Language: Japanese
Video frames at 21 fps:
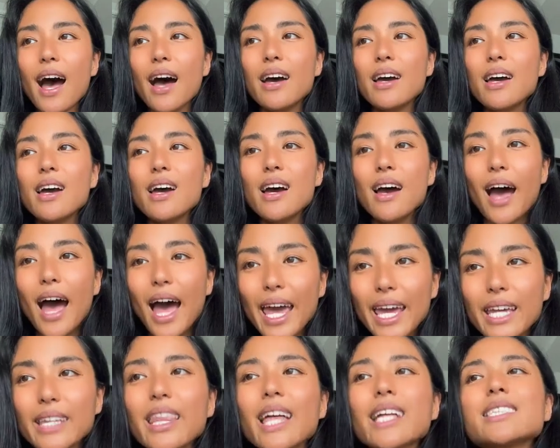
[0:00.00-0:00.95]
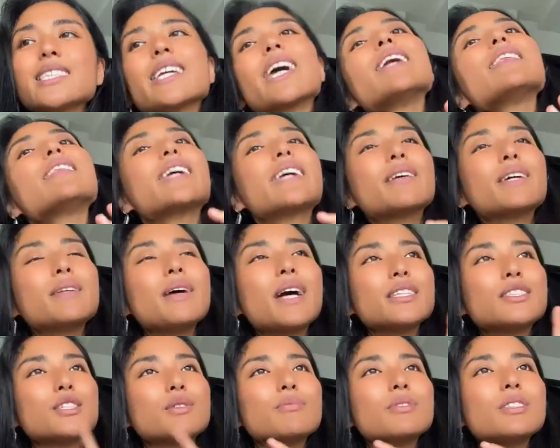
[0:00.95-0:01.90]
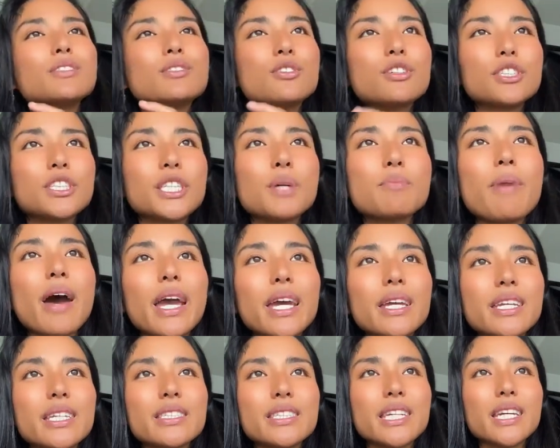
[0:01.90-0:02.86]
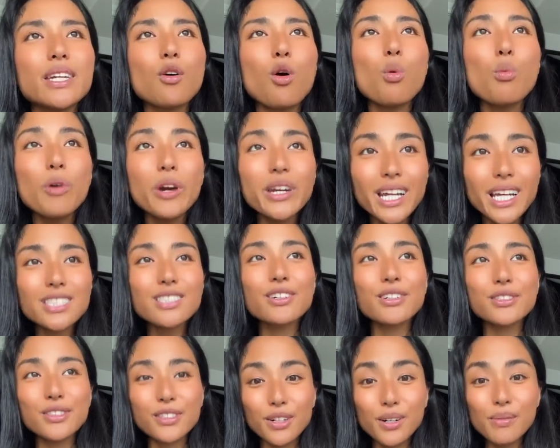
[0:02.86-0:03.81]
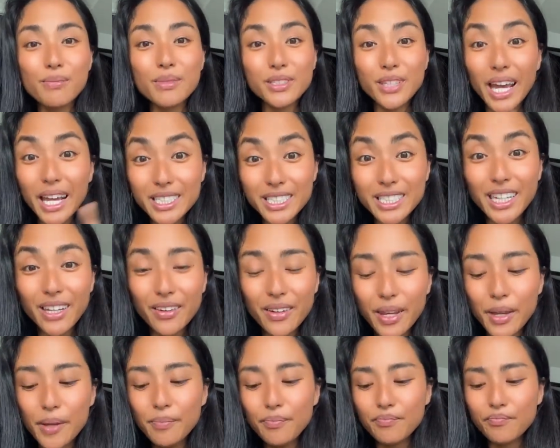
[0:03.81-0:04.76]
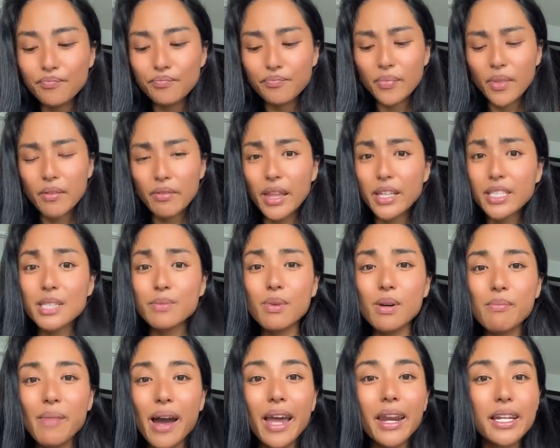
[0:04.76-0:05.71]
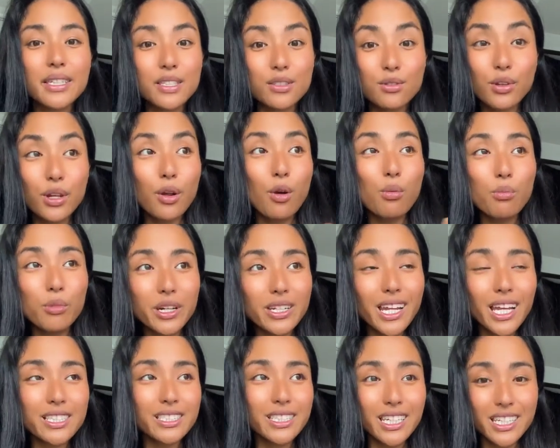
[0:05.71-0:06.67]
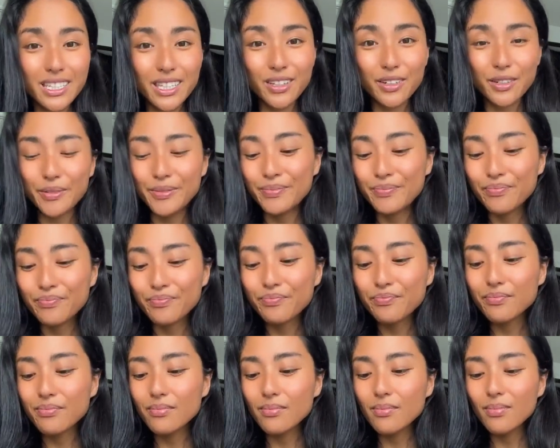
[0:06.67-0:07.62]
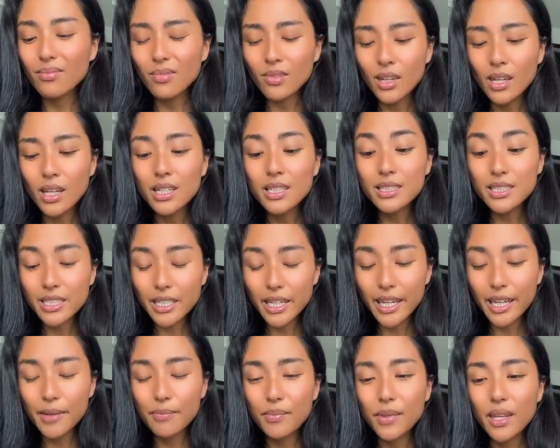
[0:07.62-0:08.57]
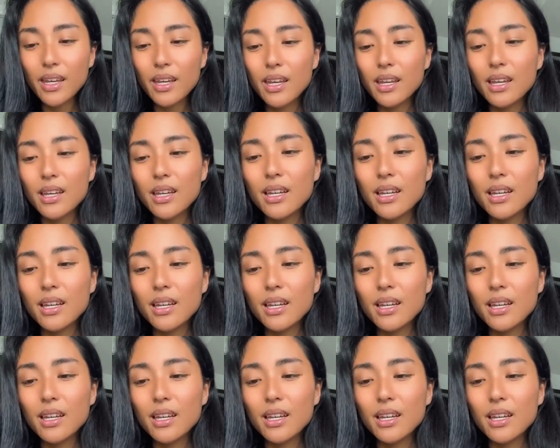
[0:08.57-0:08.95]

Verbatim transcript: は、はい、多次元的な自分として毎日思い出すこと、大事だよね。私も毎日それ思い出して生きてる。次、